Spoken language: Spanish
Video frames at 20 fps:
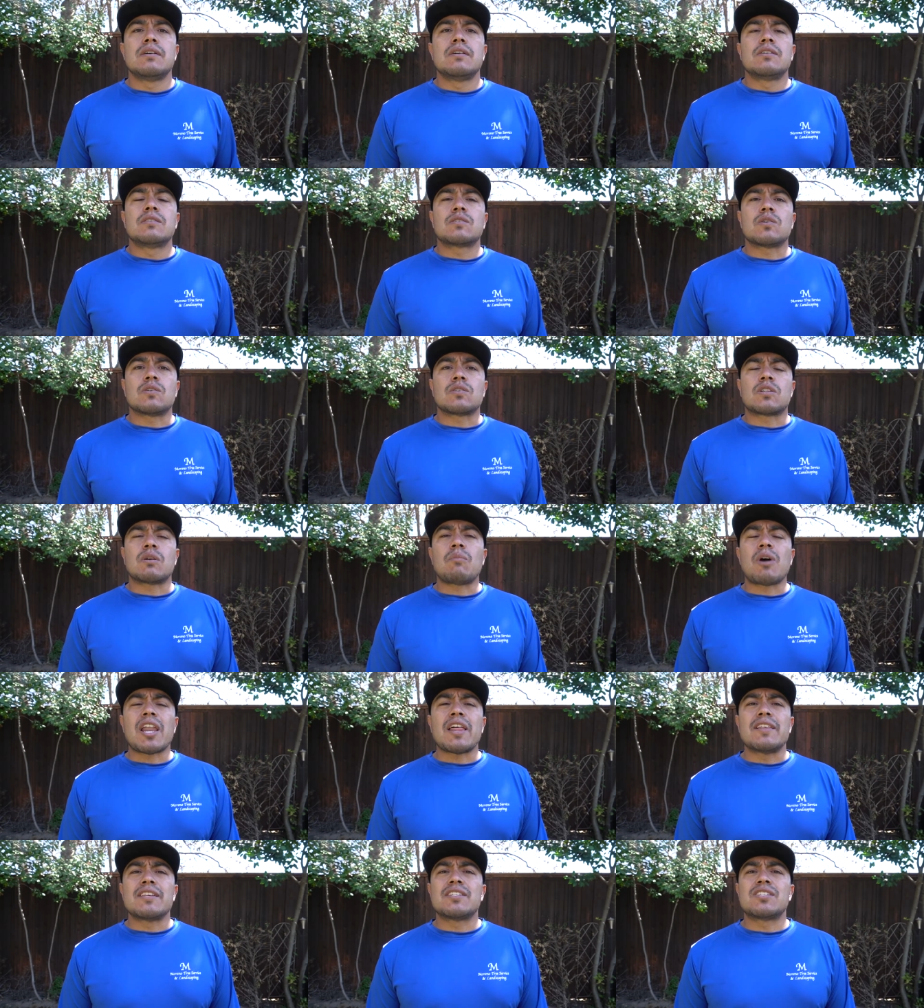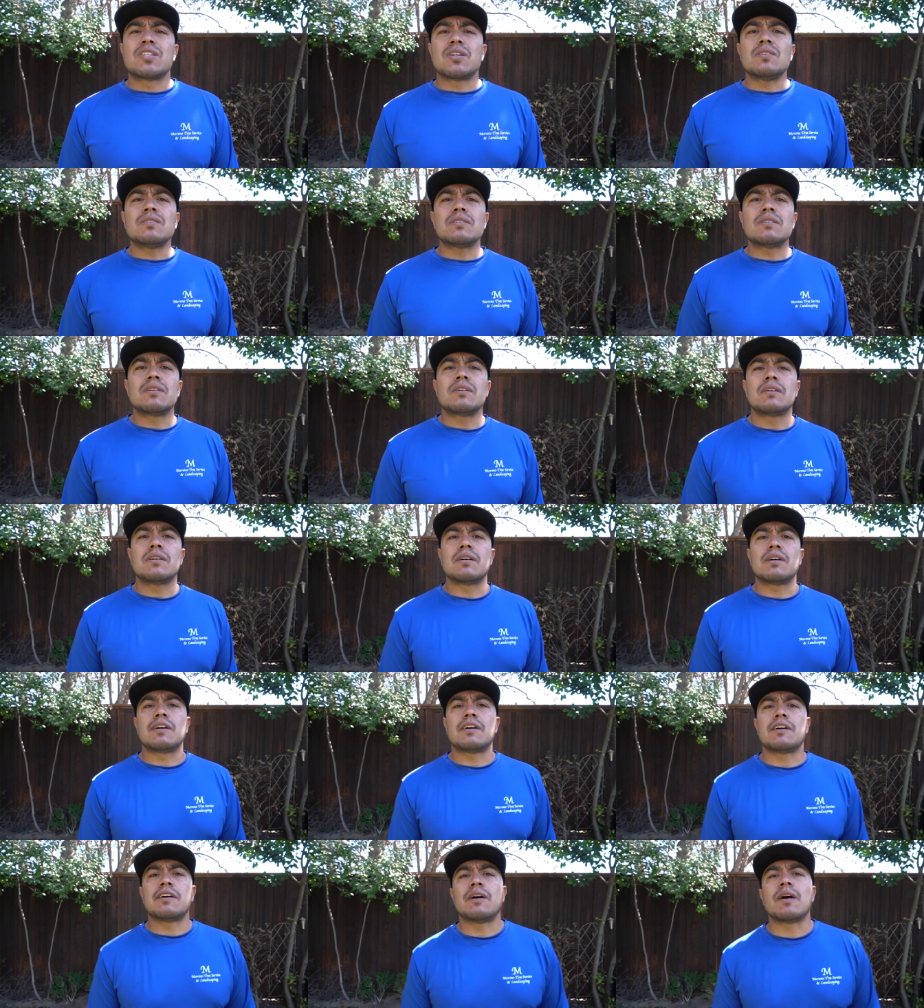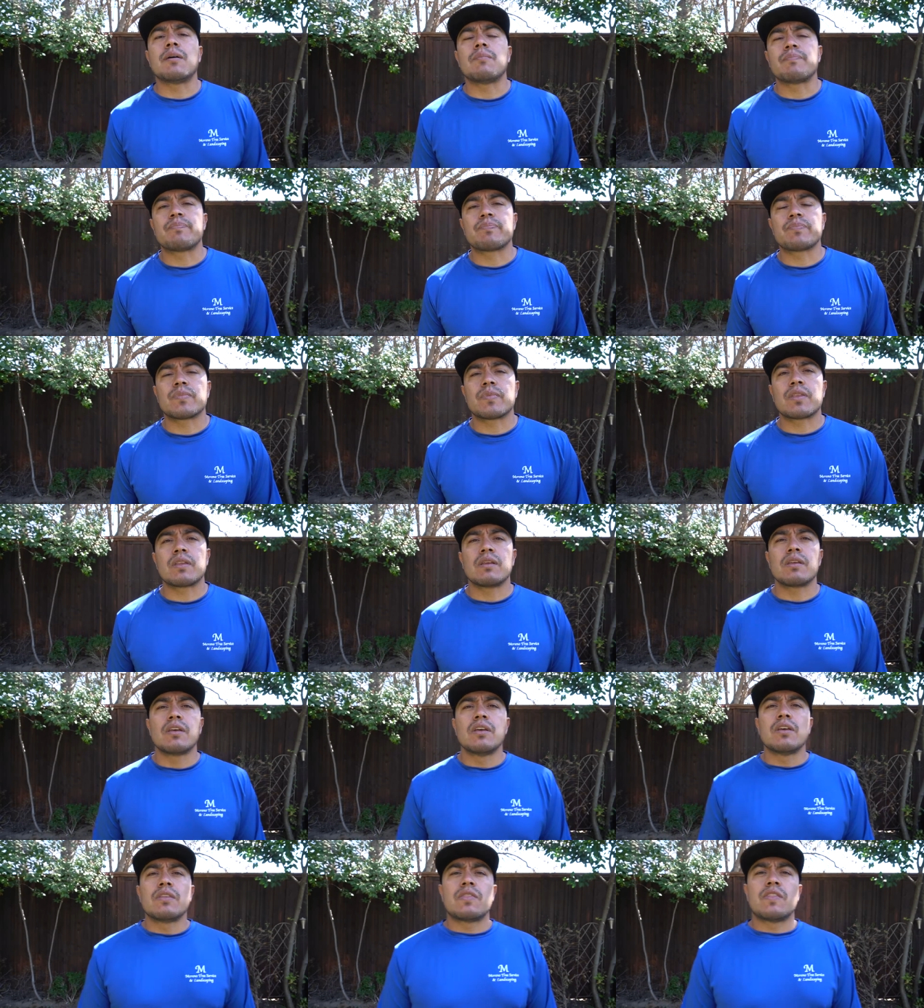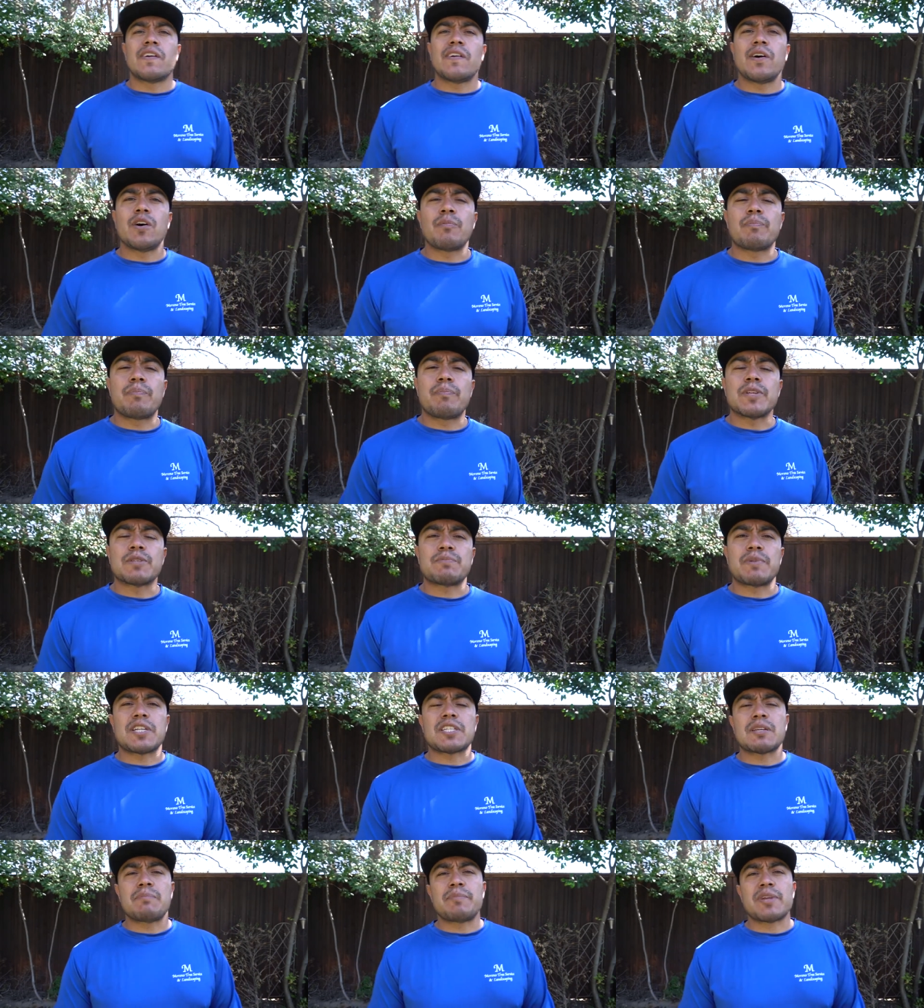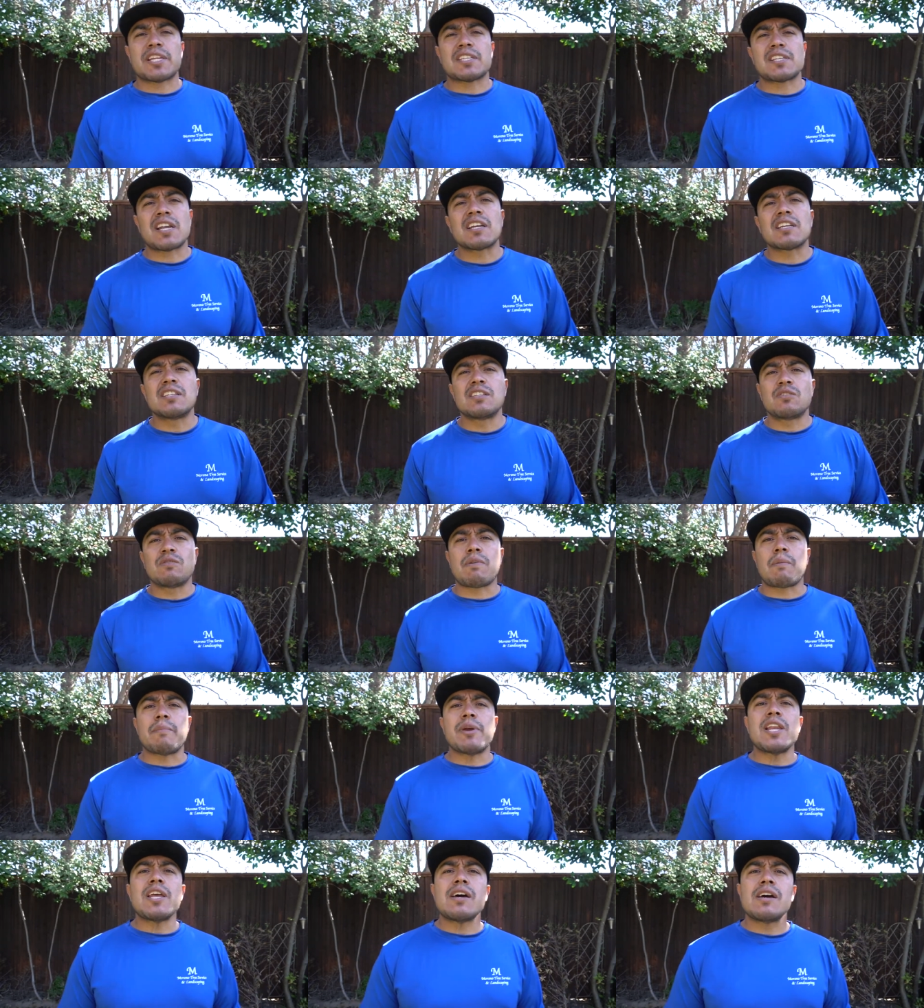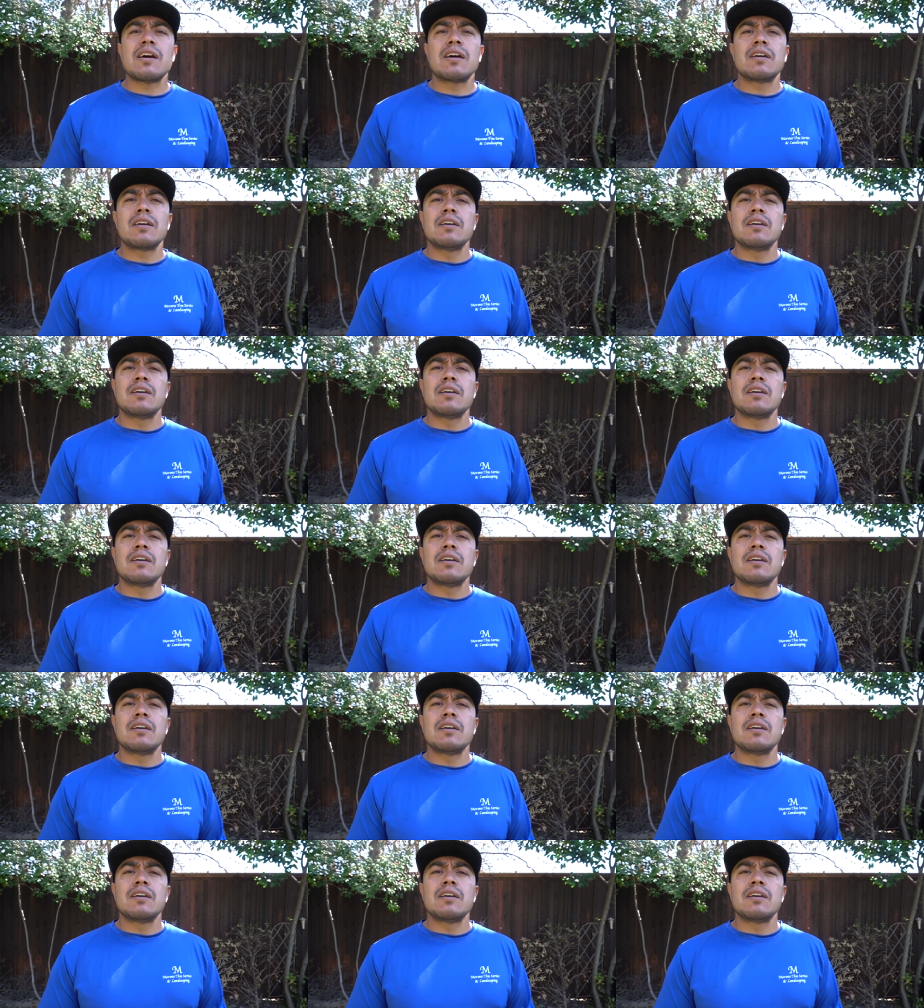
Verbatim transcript: So, toma la decisión. Eh, no esperes que pierdas a alguien en tu familia.